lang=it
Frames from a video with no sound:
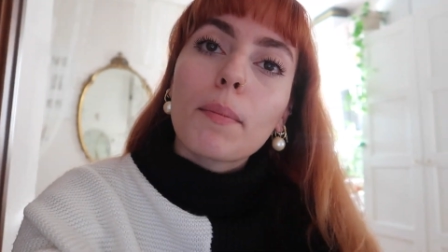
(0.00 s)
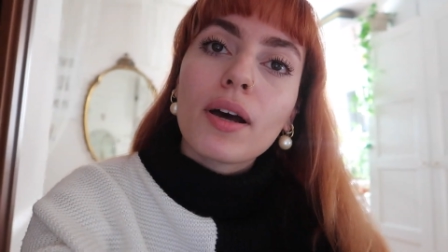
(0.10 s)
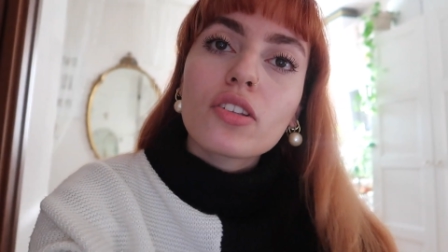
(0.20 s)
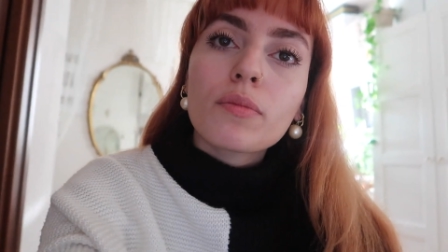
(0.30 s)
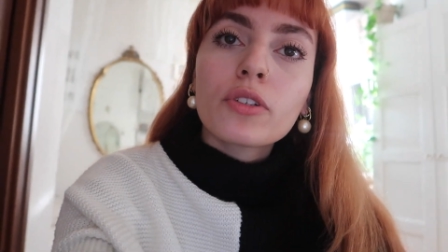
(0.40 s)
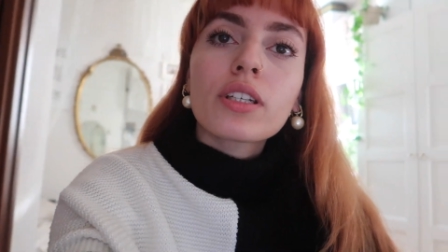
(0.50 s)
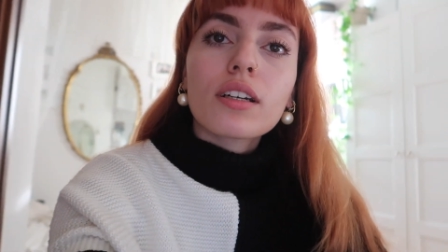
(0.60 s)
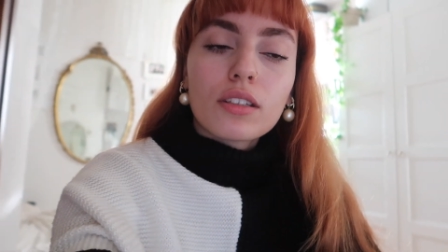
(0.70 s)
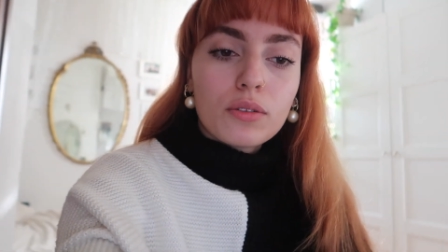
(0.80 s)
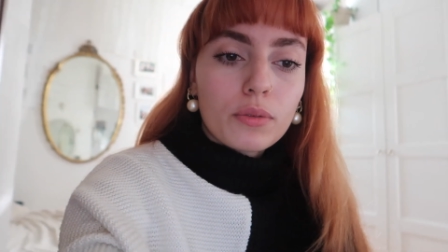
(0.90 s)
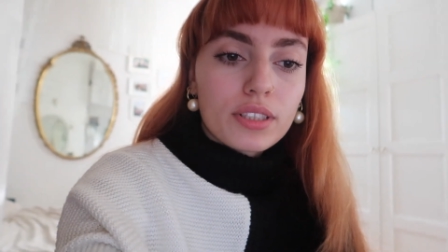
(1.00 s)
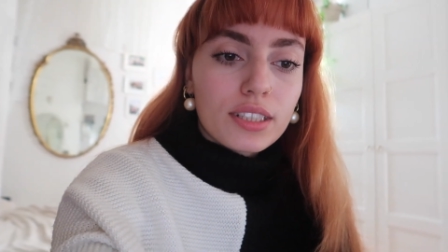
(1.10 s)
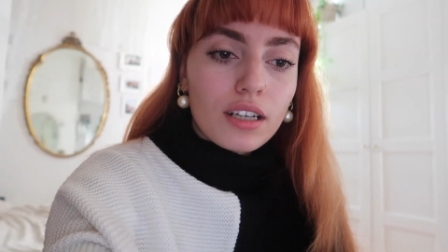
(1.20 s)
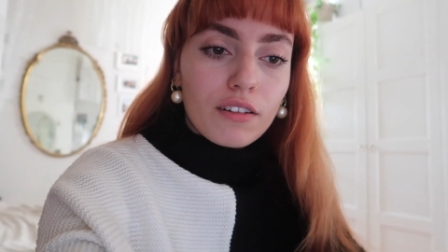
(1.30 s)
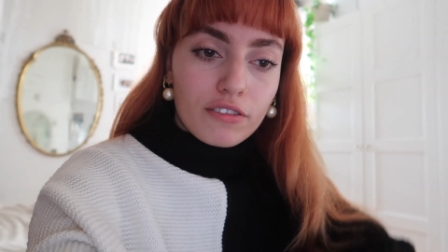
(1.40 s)
pace amore a chiunque
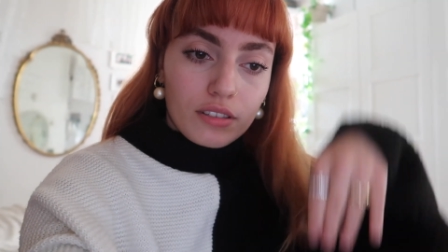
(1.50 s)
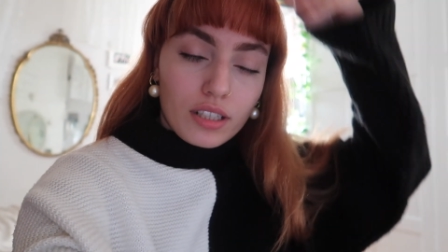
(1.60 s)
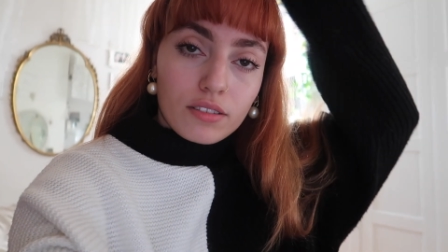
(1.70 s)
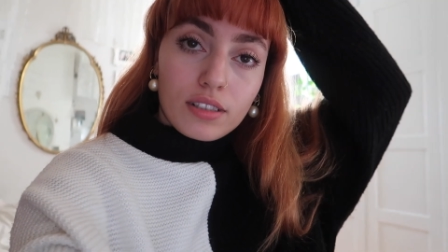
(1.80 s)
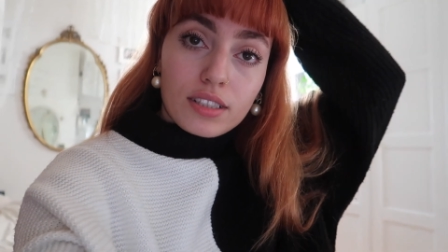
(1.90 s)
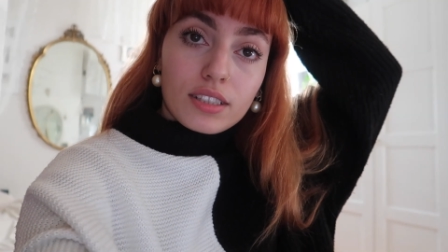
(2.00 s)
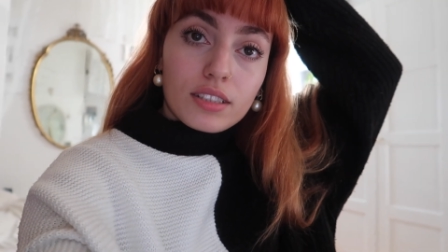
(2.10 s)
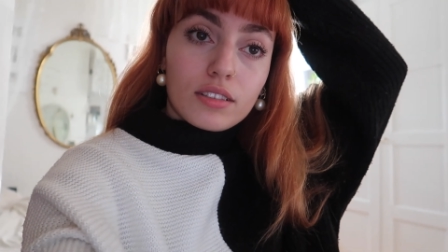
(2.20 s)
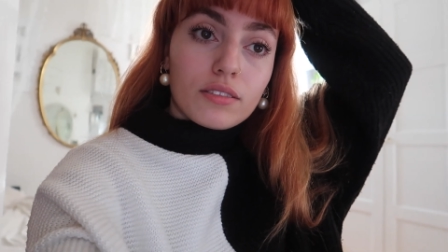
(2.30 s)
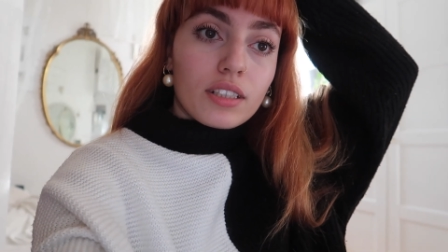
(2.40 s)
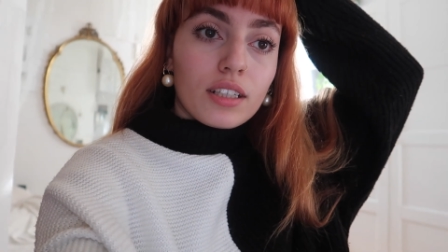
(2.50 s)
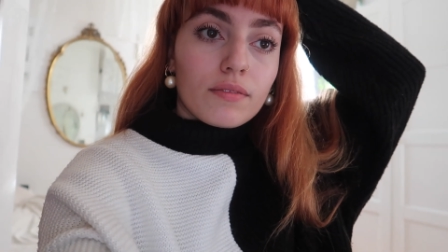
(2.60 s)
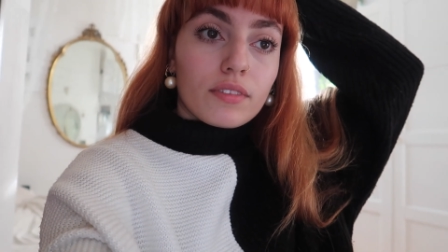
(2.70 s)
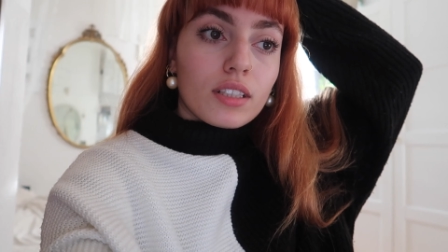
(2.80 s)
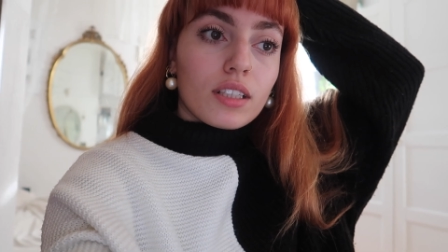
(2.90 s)
stia affrontando la
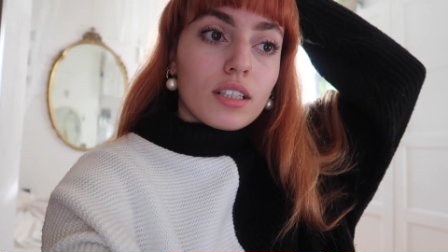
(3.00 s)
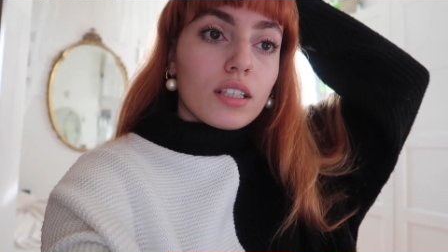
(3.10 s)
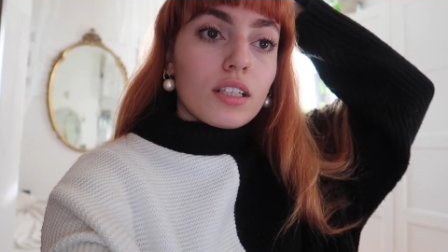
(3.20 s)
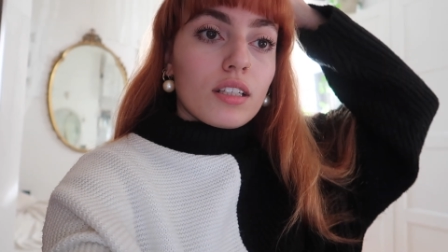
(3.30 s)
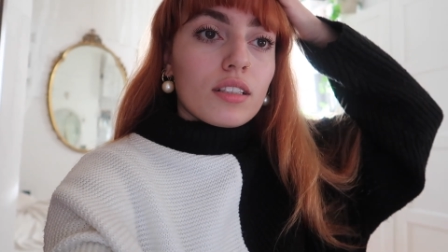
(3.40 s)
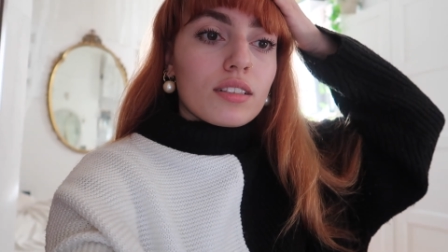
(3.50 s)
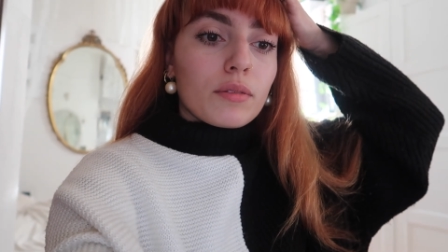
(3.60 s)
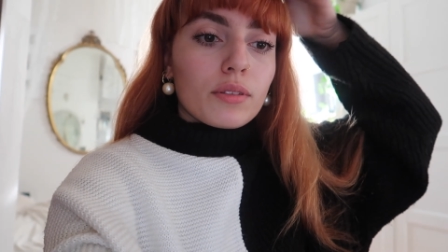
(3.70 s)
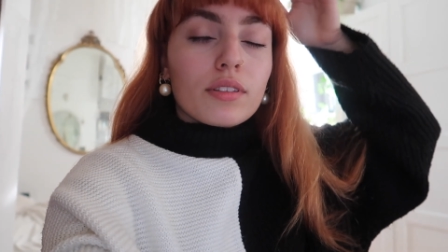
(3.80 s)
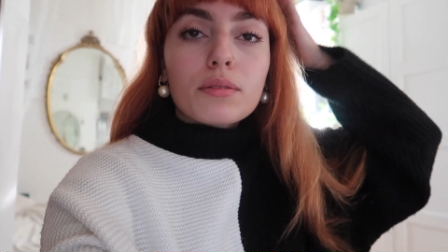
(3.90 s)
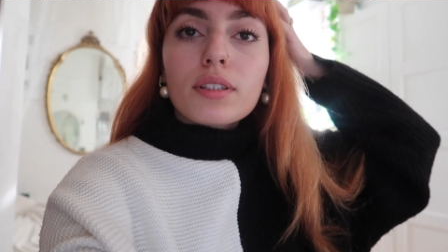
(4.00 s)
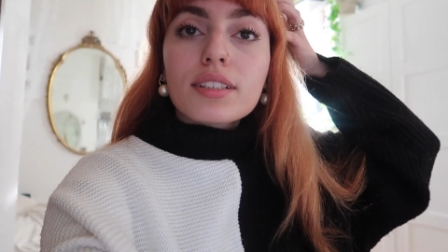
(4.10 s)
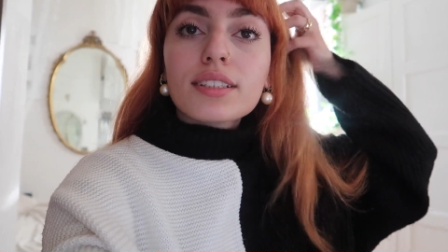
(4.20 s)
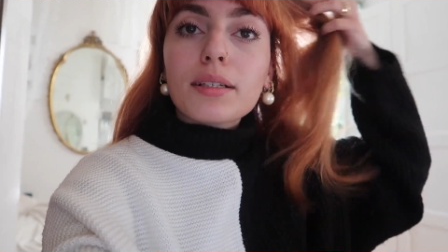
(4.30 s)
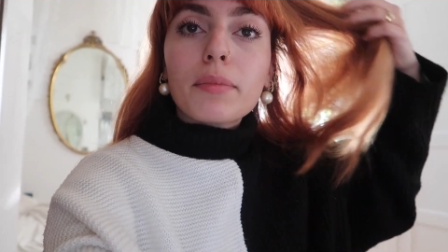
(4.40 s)
sessione siamo tutti sulla
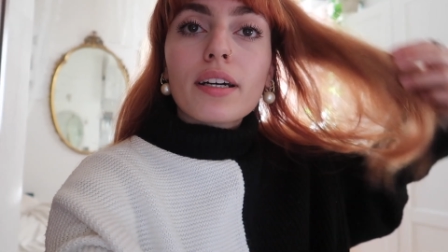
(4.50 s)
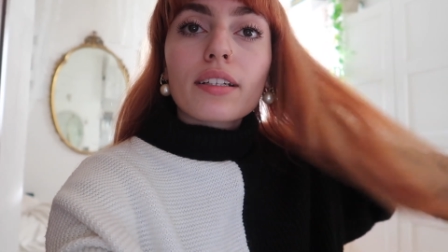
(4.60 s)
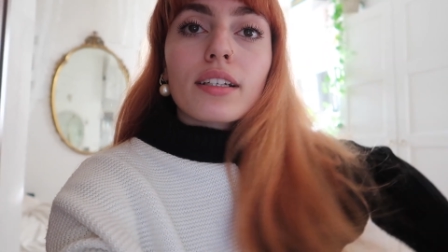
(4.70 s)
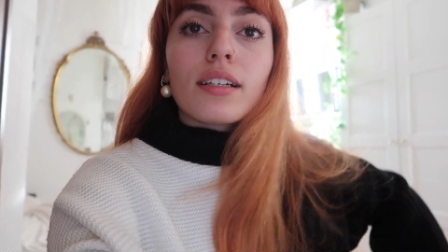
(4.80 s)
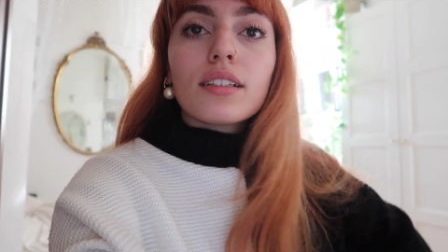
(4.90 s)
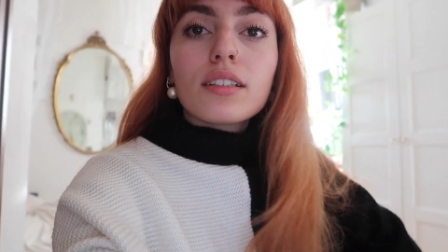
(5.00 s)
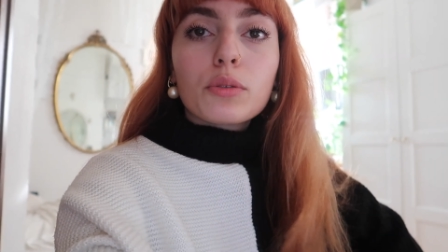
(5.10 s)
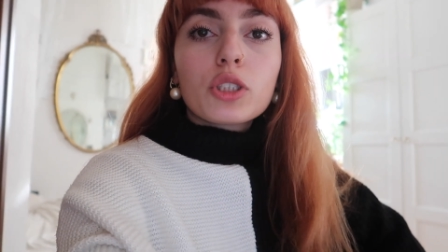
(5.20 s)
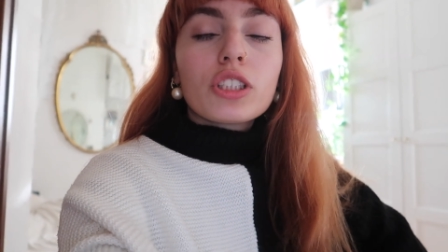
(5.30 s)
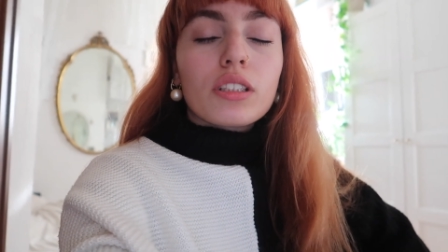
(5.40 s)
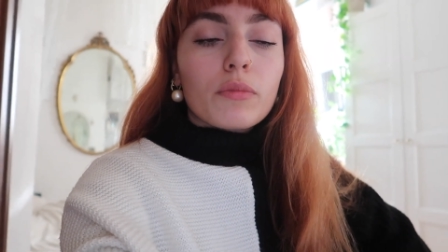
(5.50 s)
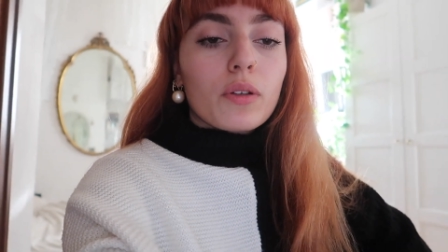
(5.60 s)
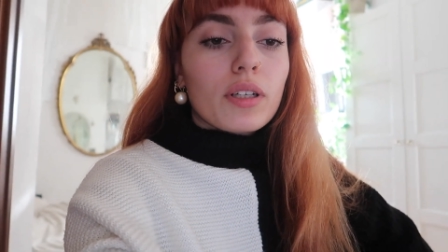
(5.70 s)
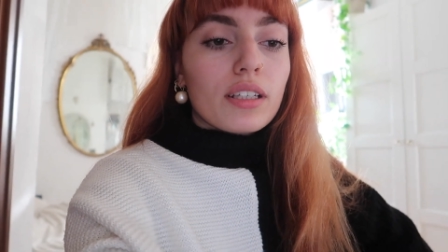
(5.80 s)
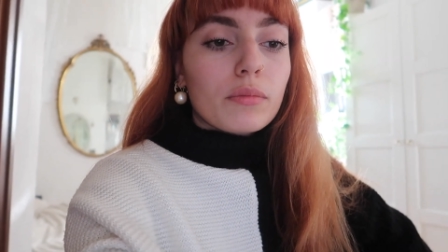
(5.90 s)
stessa barca ne usciremo in
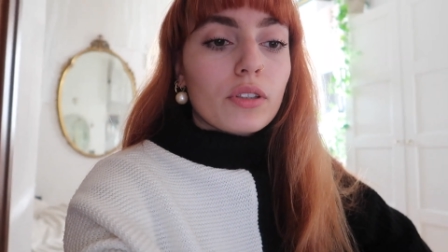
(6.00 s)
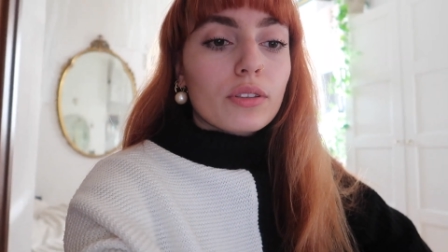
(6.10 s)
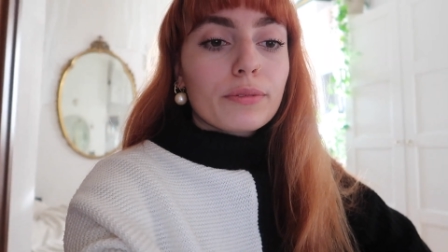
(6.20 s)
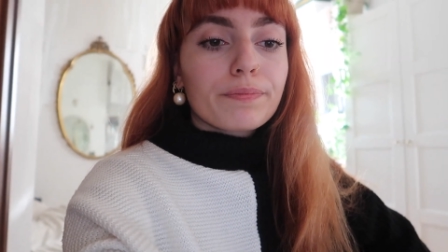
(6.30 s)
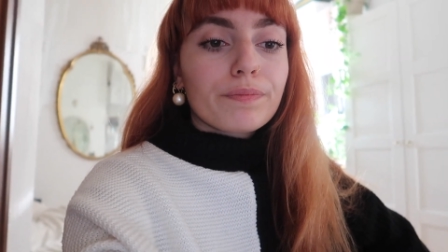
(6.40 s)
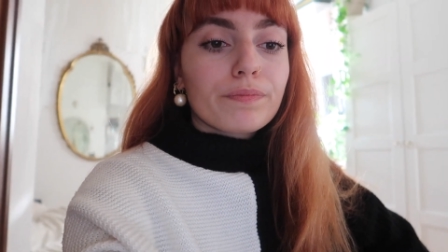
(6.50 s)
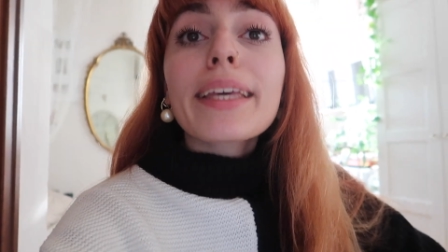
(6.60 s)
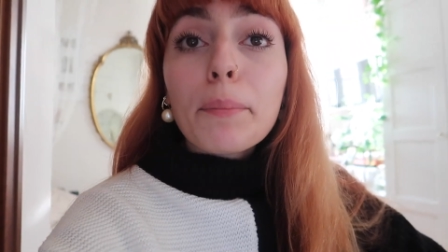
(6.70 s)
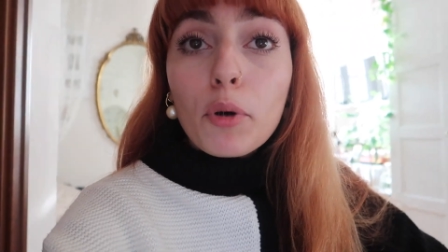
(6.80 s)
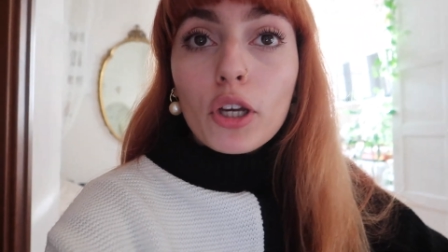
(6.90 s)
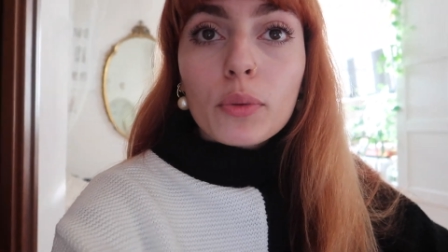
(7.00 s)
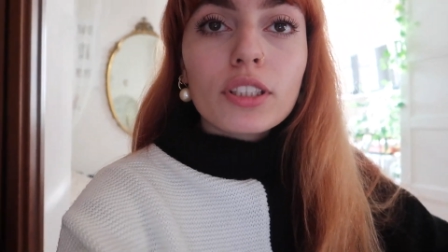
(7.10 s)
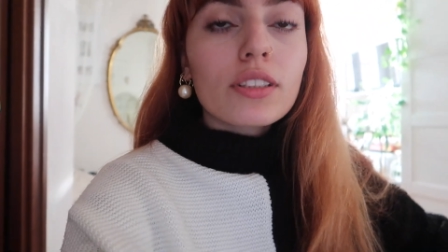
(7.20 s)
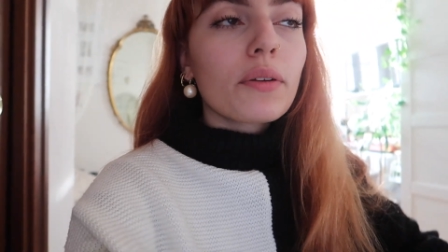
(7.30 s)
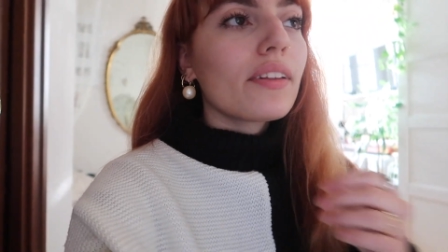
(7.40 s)
qualche modo che poi questo è un